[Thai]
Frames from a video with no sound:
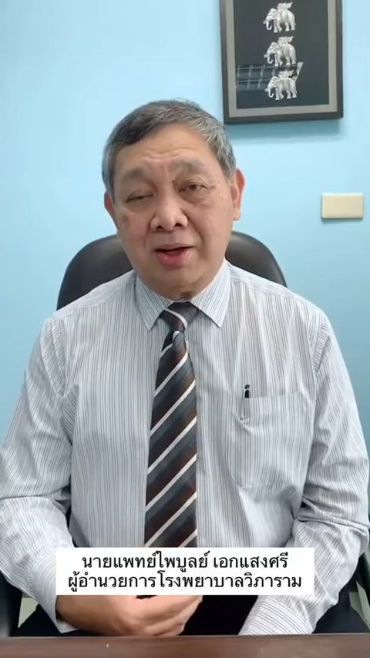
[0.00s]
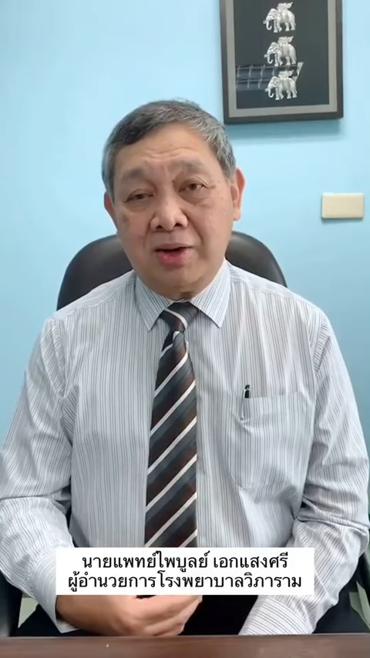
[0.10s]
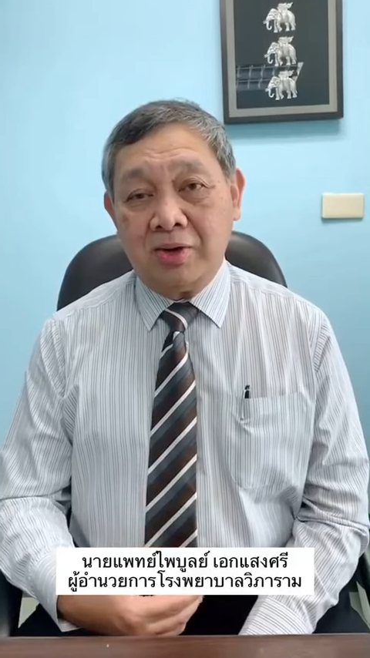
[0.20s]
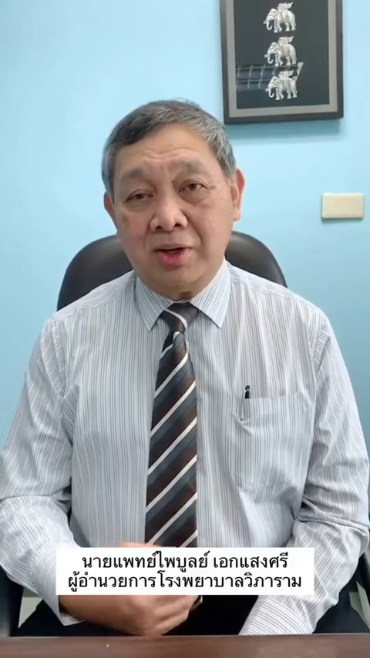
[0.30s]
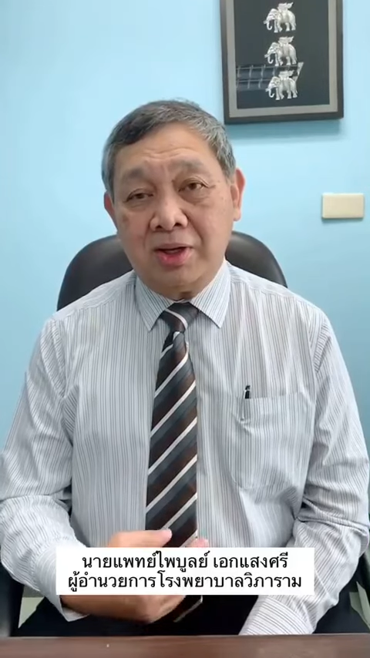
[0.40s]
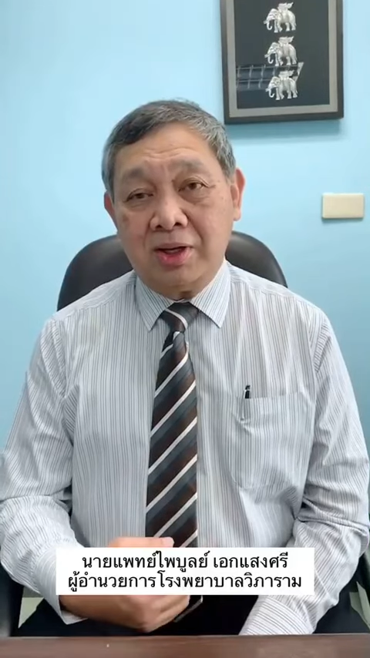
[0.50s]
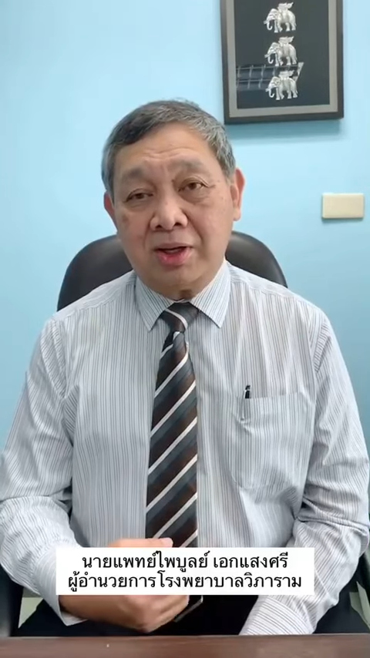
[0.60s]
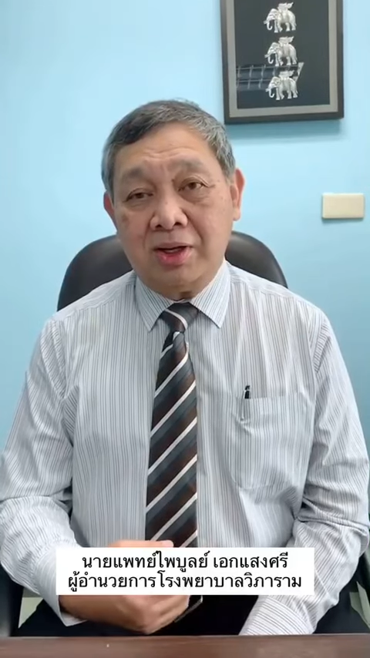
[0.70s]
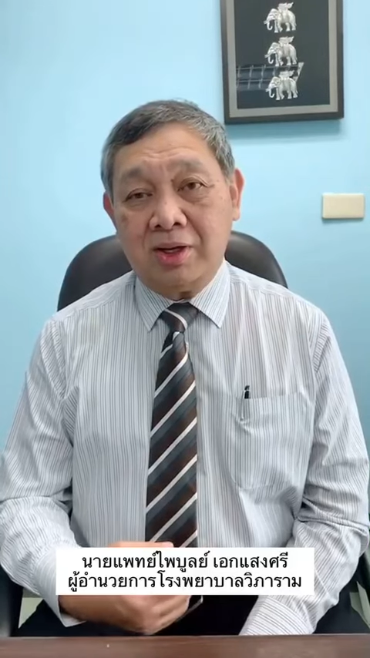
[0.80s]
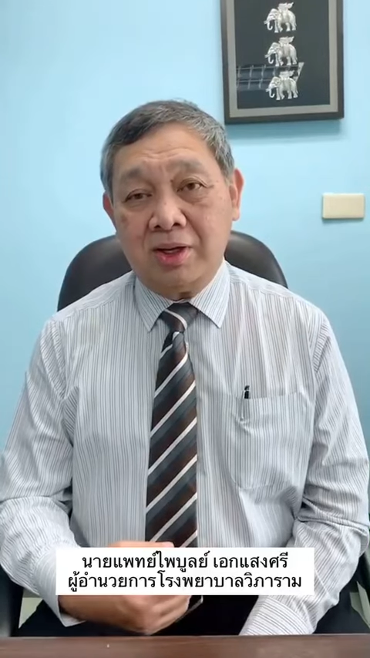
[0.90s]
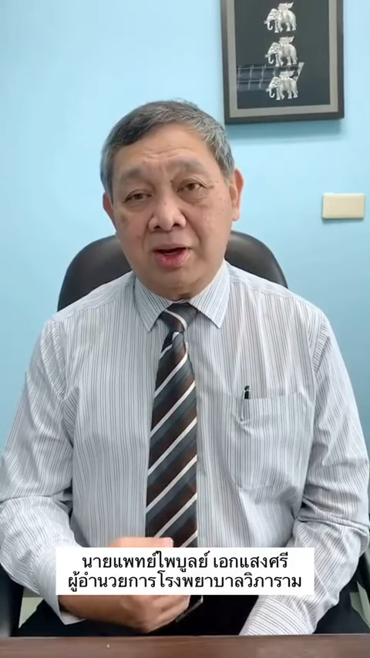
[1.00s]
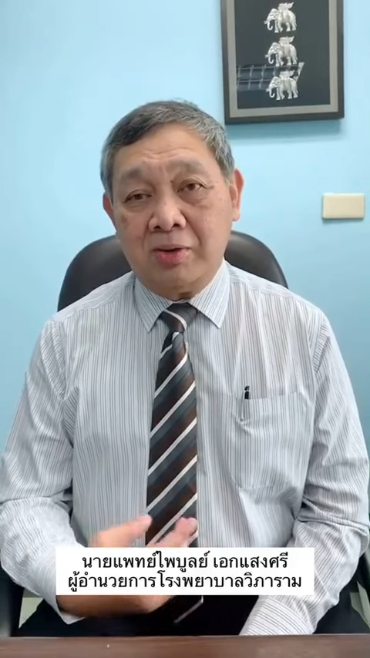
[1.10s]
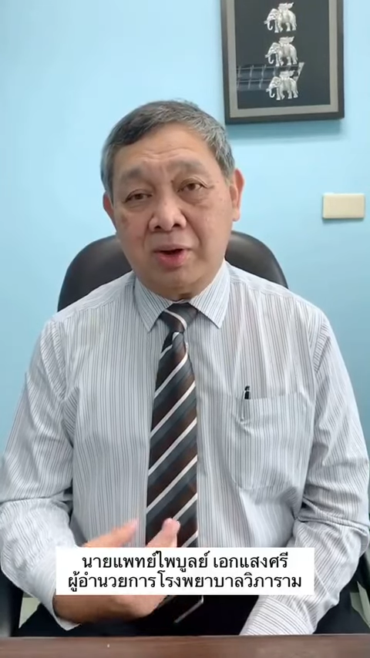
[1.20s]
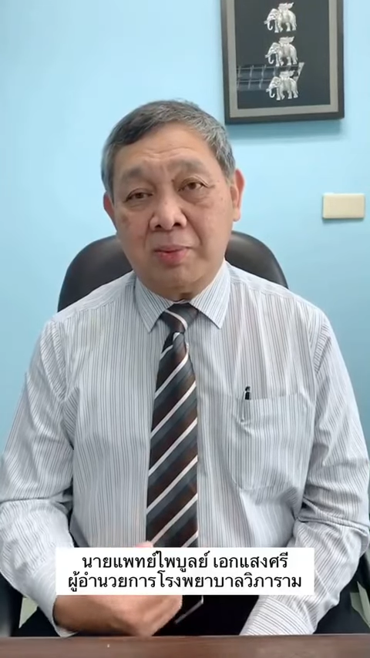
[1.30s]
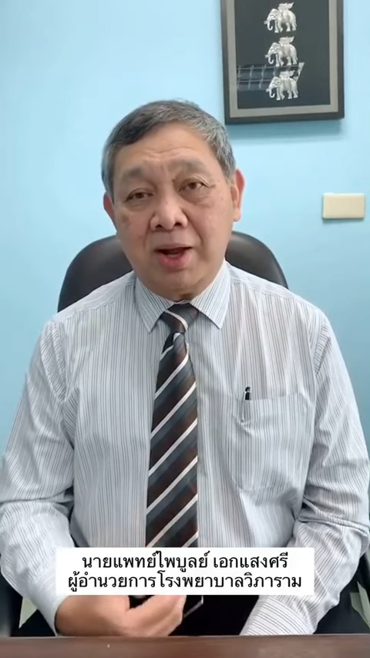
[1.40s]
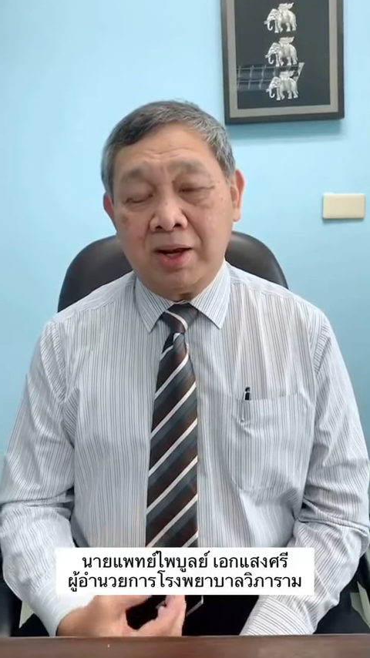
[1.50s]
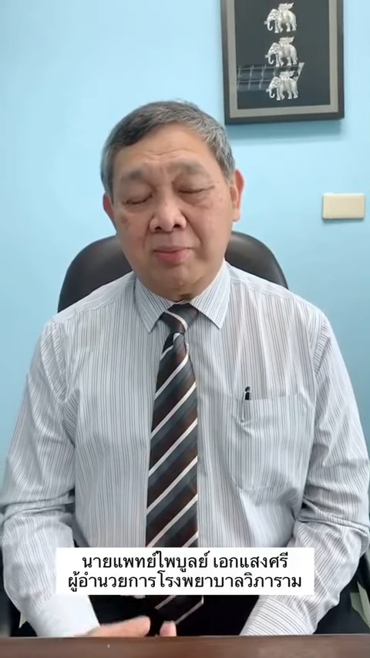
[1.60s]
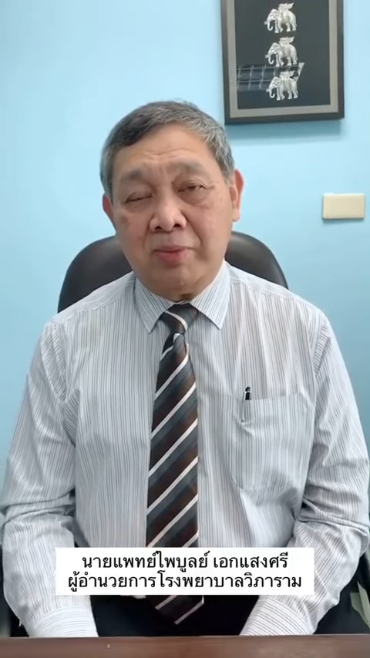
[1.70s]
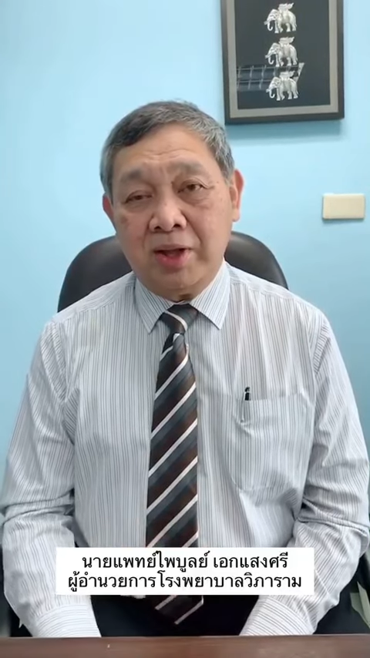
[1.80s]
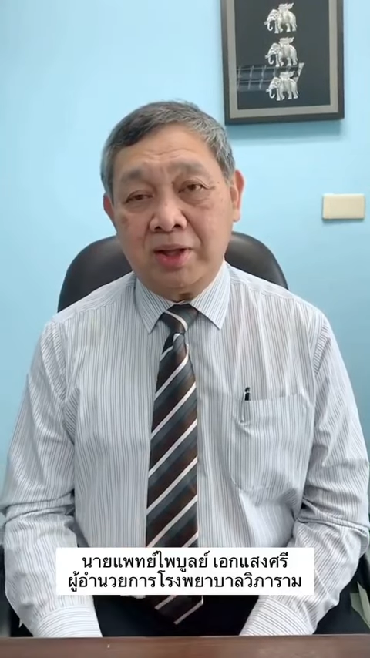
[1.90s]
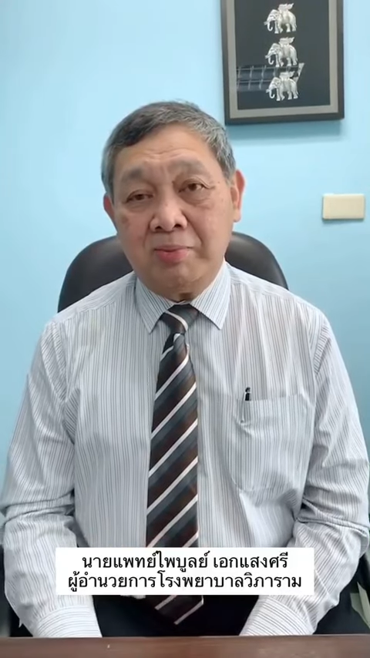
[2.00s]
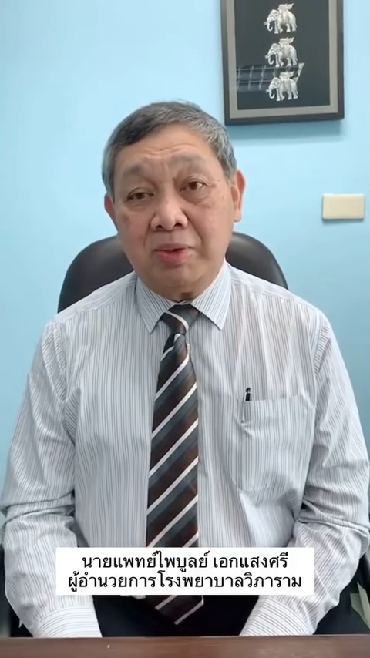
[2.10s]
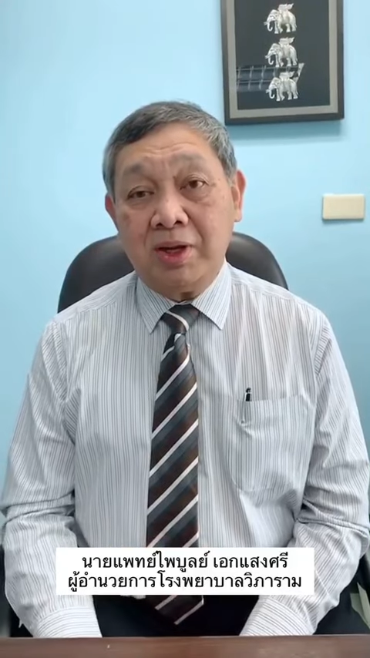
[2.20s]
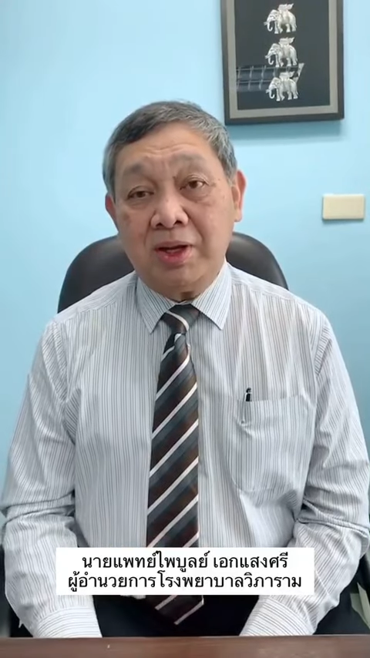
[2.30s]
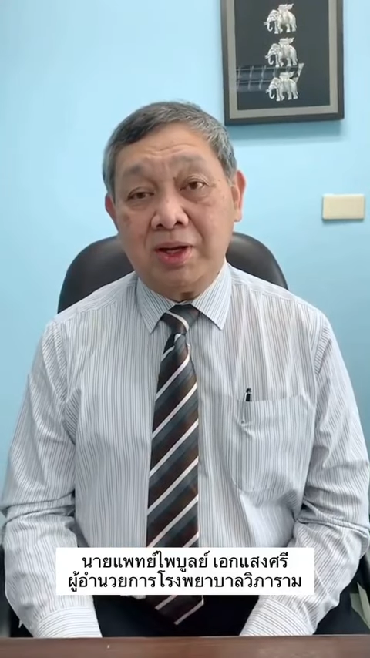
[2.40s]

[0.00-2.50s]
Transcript: นอกเหนือจากที่เราสามารถทำได้เต็มที่